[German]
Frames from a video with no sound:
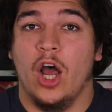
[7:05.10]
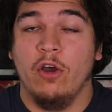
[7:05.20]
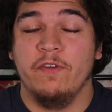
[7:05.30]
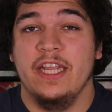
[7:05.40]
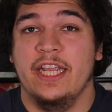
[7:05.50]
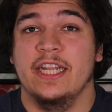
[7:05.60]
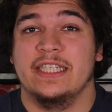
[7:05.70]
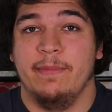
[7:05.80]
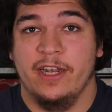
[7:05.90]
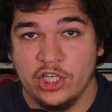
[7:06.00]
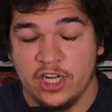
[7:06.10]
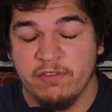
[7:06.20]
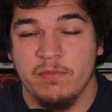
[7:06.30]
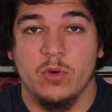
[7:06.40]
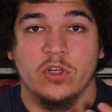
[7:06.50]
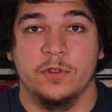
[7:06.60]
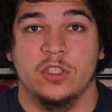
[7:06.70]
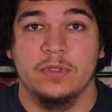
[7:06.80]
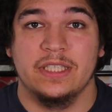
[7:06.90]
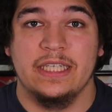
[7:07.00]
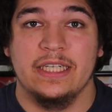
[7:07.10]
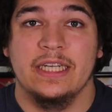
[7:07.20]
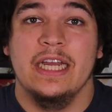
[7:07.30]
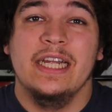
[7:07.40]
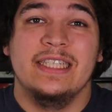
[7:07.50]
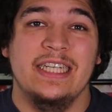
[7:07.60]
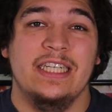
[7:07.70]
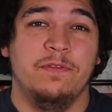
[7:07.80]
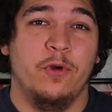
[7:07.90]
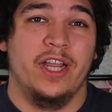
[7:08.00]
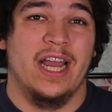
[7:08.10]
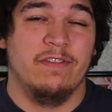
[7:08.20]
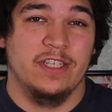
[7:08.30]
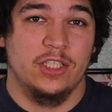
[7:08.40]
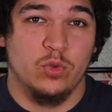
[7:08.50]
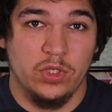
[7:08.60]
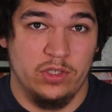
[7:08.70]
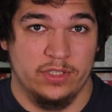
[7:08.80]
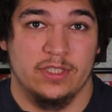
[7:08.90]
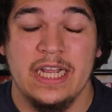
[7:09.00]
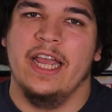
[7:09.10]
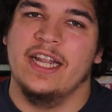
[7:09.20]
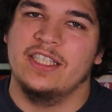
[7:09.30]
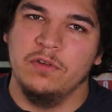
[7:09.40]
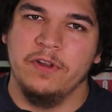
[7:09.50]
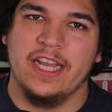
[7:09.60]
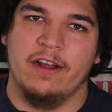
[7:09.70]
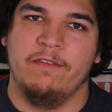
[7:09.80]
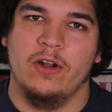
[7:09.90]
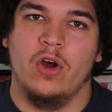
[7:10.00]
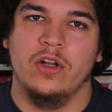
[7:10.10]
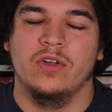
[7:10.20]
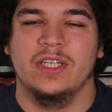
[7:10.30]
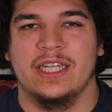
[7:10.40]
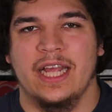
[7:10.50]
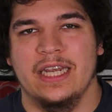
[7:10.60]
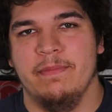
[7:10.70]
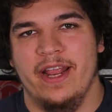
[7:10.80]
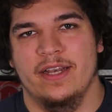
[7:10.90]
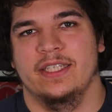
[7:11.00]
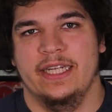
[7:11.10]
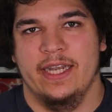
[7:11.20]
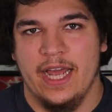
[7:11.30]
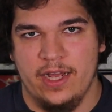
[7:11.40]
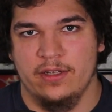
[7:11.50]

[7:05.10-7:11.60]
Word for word: auch wenn die Kinder es am Ende schaffen, Miotman zu besiegen, sieht es für Oikawa nicht gut aus. Er hat zu viel Kraft verloren und ist leider dem Ende sehr nah.